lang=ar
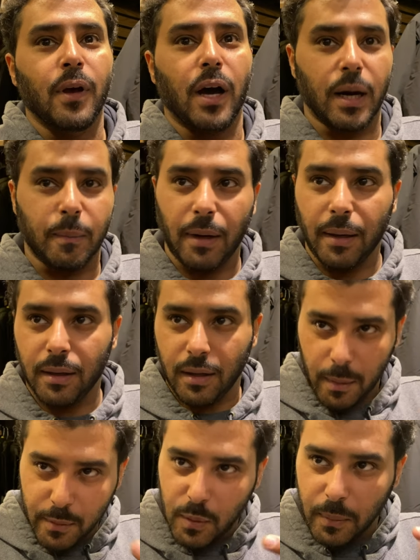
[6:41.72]
4
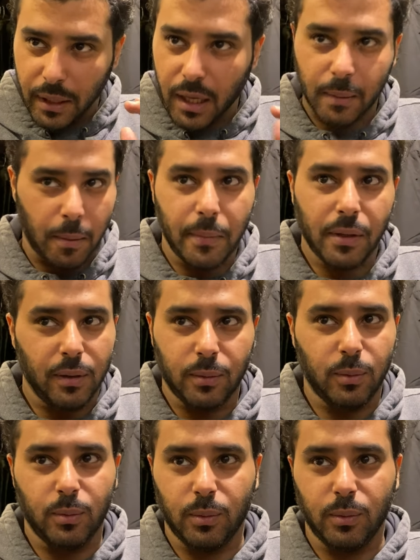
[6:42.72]
500
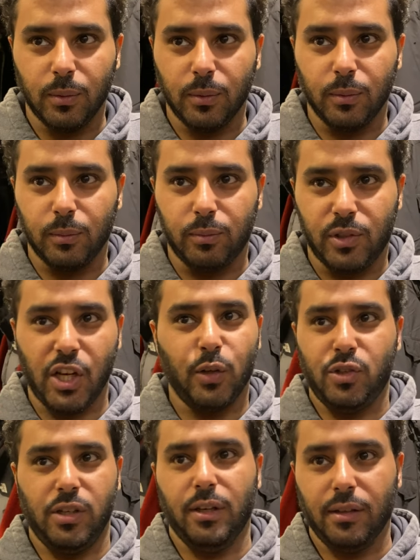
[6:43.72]

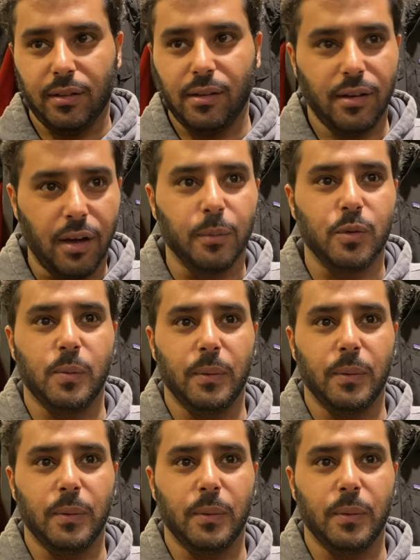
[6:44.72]
499 ايه 500